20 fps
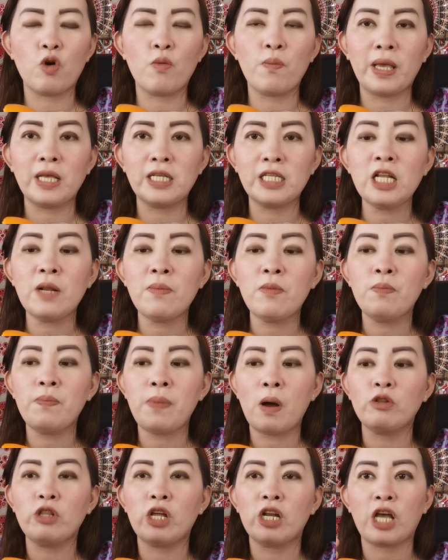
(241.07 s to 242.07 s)
Kung may cinnamon
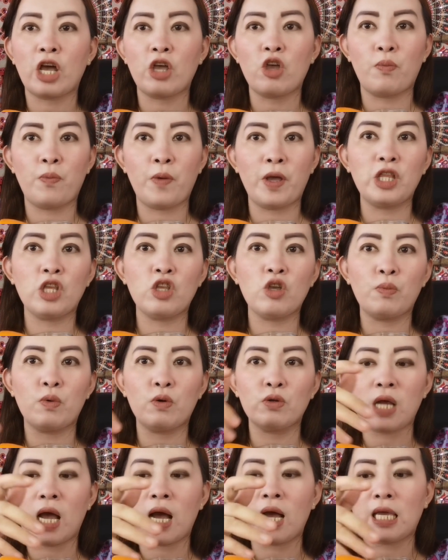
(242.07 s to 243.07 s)
powder kayo, pwede nyo
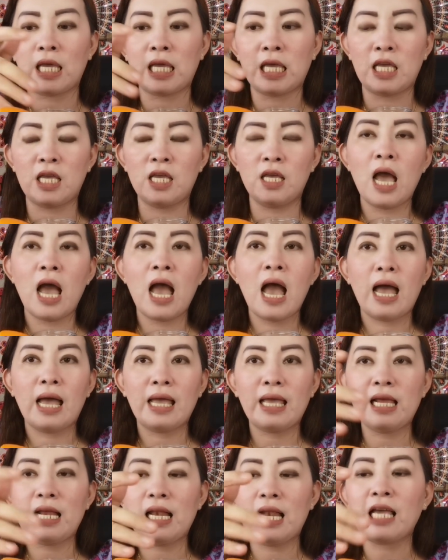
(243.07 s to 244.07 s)
po siyang i
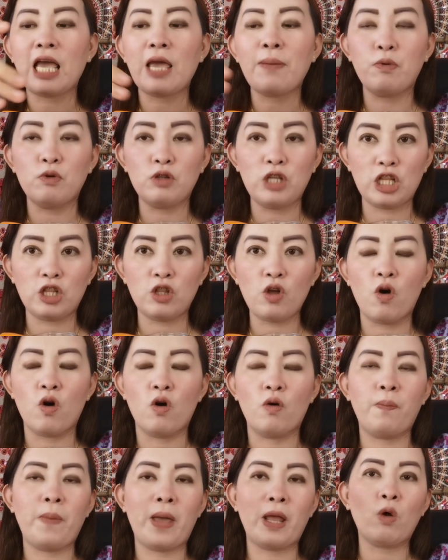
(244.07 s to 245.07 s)
ilagay po
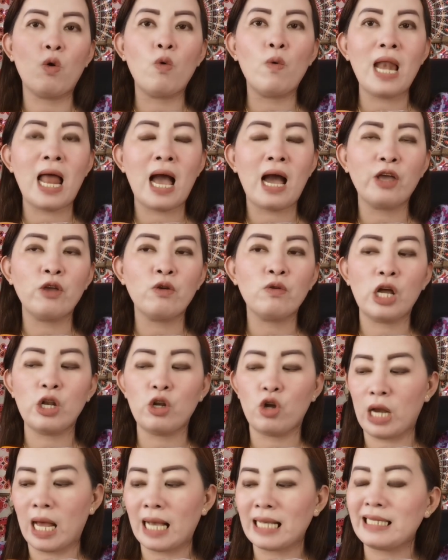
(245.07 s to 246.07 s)
dito. Pero kung wala kayong
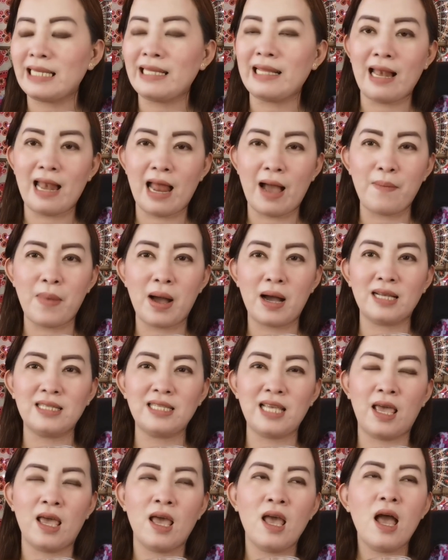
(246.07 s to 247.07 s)
ganun, asin na lamang
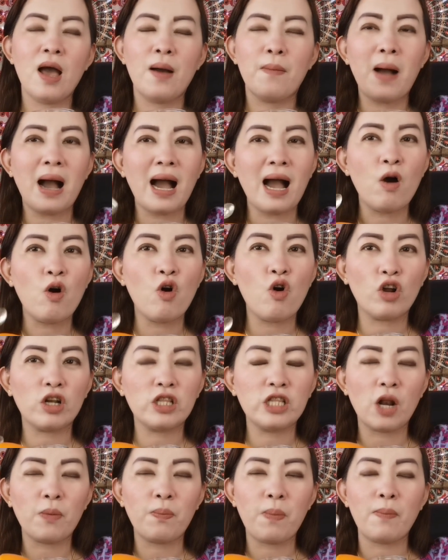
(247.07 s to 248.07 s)
kasi baka
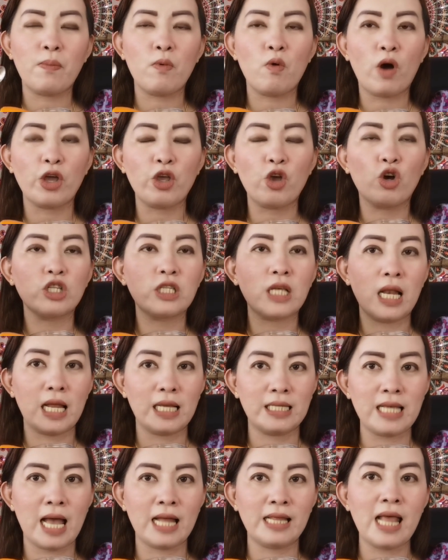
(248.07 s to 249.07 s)
o-order pa po kayo sa
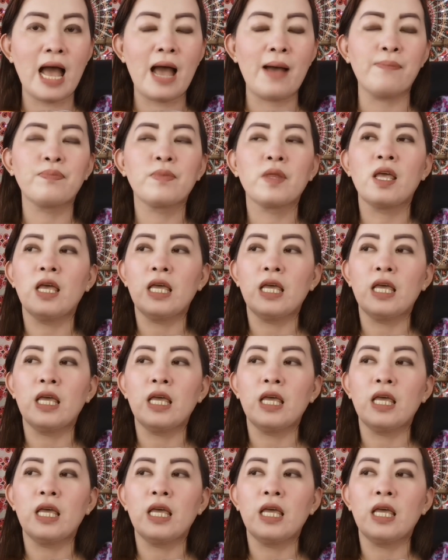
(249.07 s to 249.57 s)
Lazada.